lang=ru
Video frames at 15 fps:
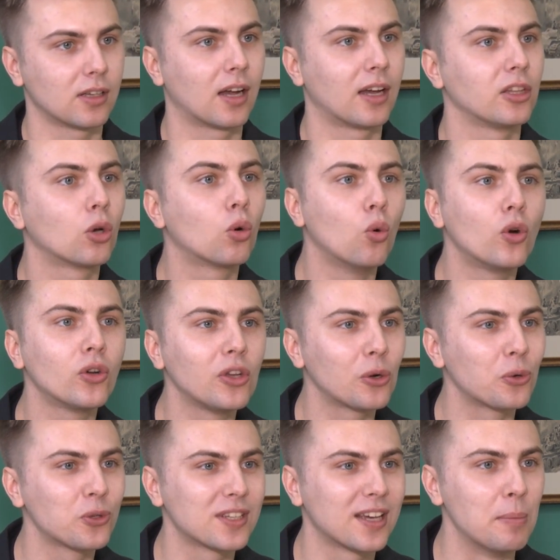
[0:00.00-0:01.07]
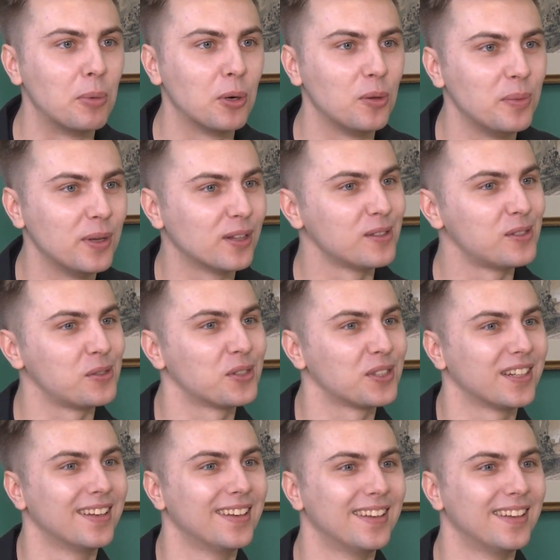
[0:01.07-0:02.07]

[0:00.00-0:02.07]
Какая-то кухня русская полюбилась уже?